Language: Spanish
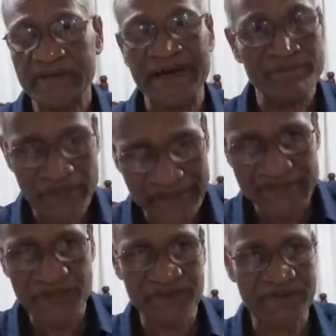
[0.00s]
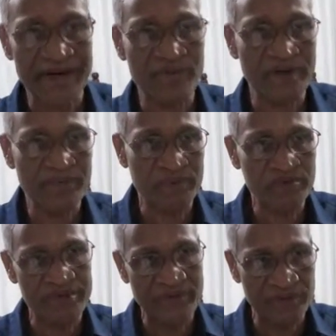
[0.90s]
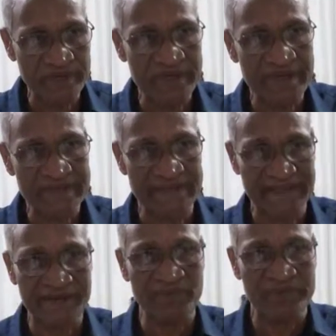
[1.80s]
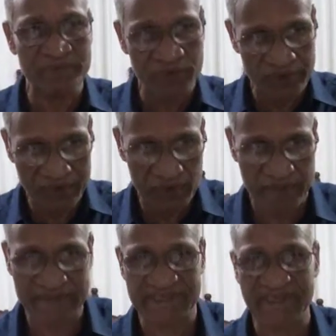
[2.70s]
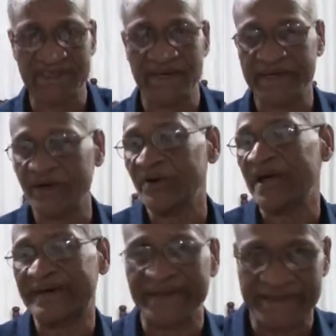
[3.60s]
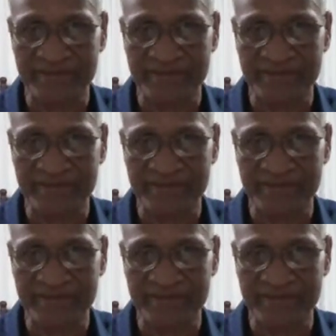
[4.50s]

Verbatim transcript: también exhortamos a la Procuraduría y tenemos el Procurador presente aquí, ojalá que las